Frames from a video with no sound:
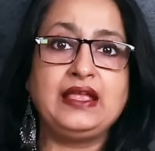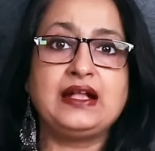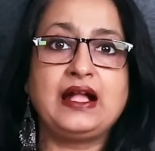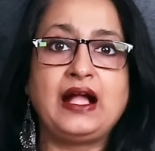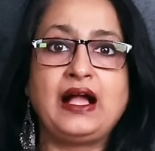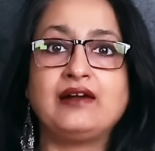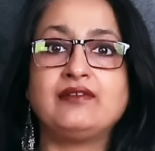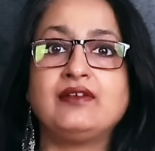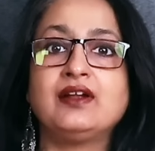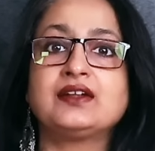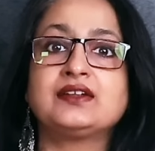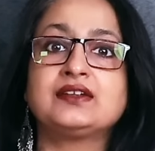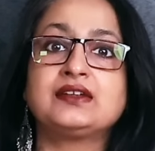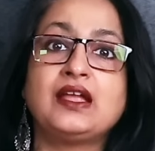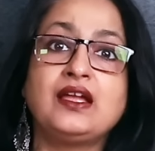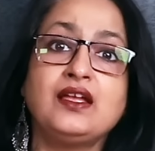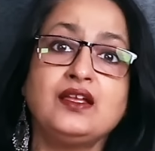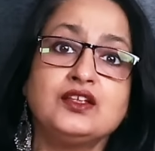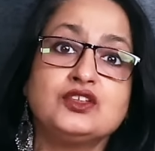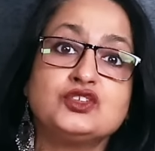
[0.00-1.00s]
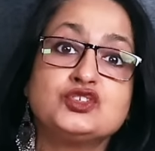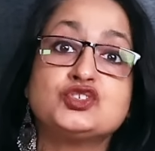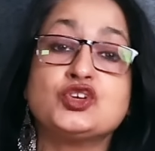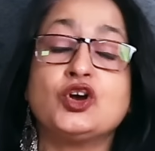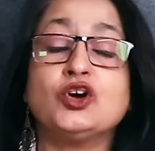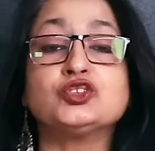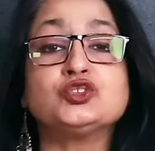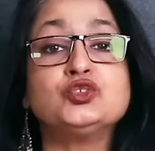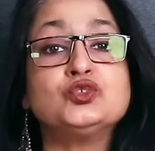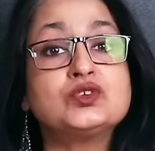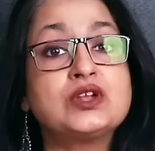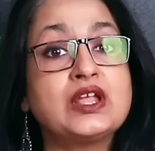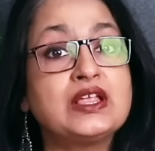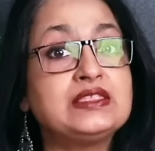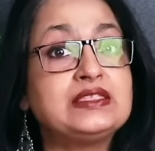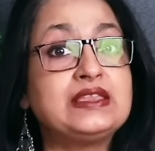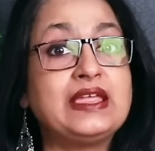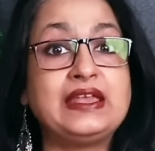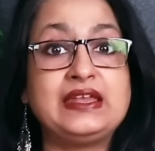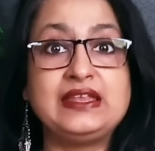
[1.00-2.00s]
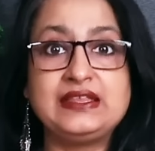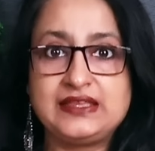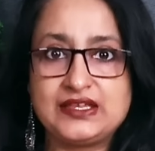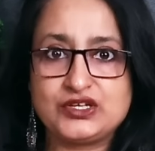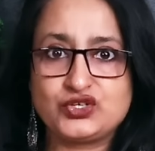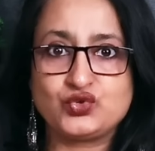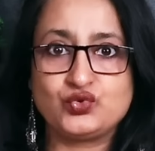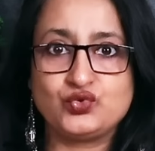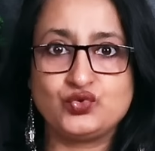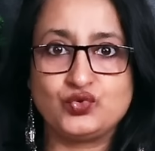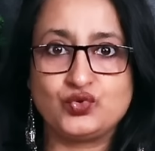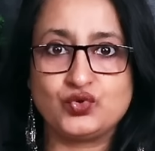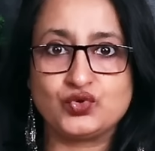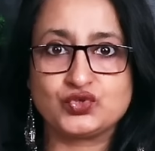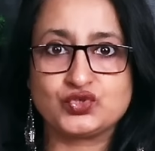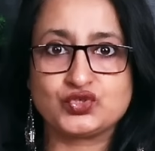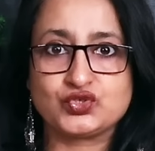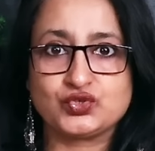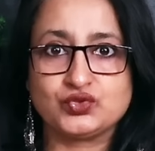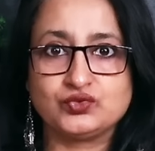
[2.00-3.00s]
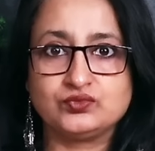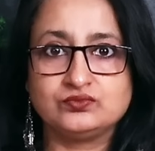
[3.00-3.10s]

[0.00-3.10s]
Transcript: এই খাওয়ারটা যতটা দেরিতে শুরু করছো